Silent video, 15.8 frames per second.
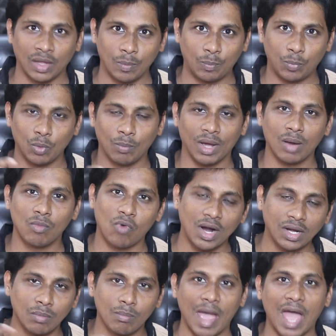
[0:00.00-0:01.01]
ఇప్పుడు మనం
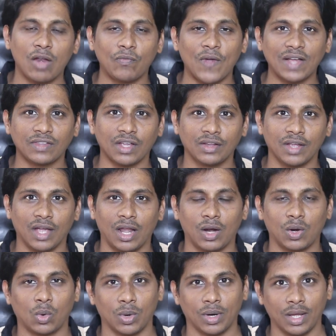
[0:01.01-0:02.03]
వాటిని మ్యానుఫ్యాక్చర్
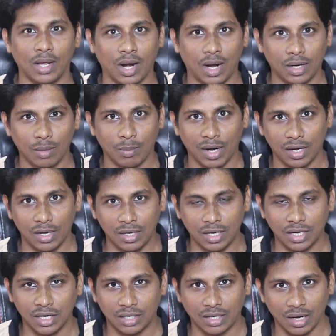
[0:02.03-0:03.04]
చేయాలనుకోండి అంటే మన
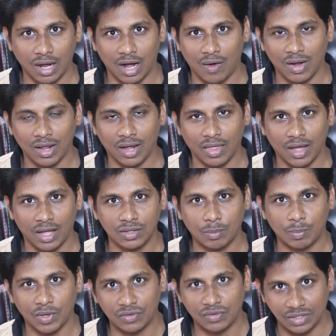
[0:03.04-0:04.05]
ఇంటికి ఇటుకలు కావాలి కదా అని
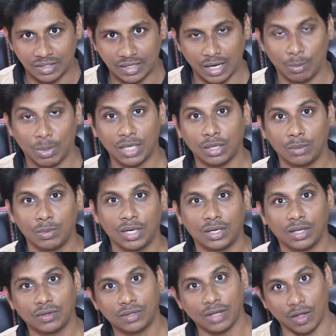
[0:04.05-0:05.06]
చెప్పేసి ఇటుకల బట్టి
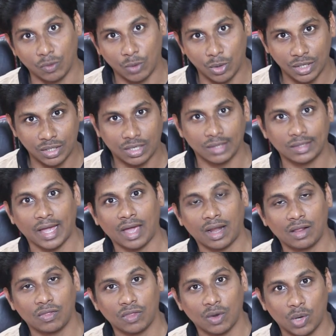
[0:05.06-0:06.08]
పెట్టేసి అందులో ఇటుకలు
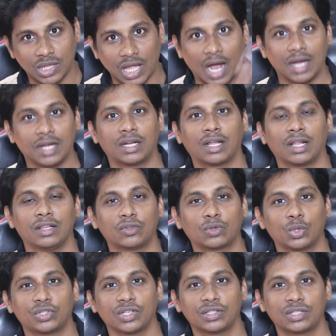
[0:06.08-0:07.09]
తయారైన తర్వాత ఆ ఇటుకలు
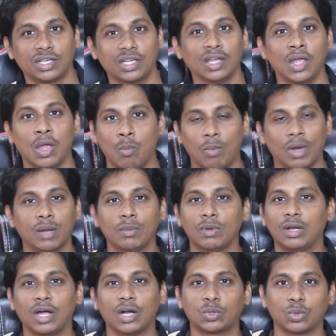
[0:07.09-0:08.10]
తీసుకొచ్చేసి మనం
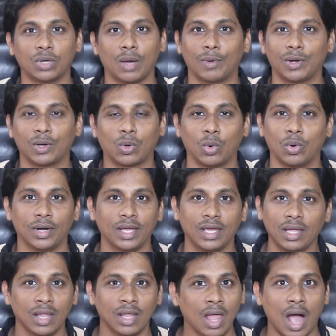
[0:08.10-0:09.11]
ఇల్లు కట్టుకున్నాం అనుకోండి
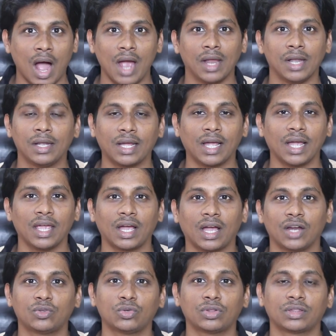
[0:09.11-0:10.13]
ఆ ఇంటికి అయ్యే
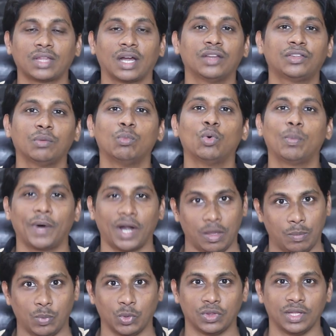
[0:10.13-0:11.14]
ఖర్చు తడిచి మూపడైపోద్ది
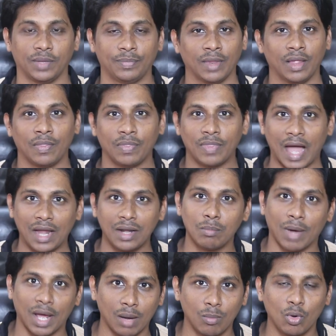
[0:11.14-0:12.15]
అయిపోద్ది దాన్ని
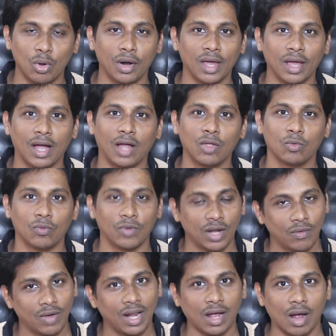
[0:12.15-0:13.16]
మనం కొనడం కాదు
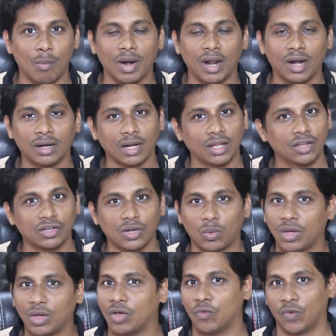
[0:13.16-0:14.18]
వేరే వాళ్ళకి అమ్మడానికి ట్రై చేసినా
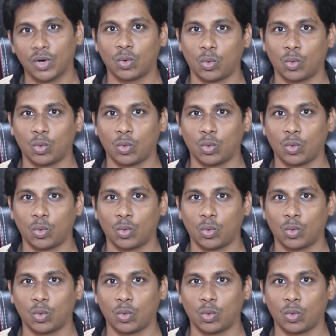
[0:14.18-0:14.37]
కూడా ఎవరు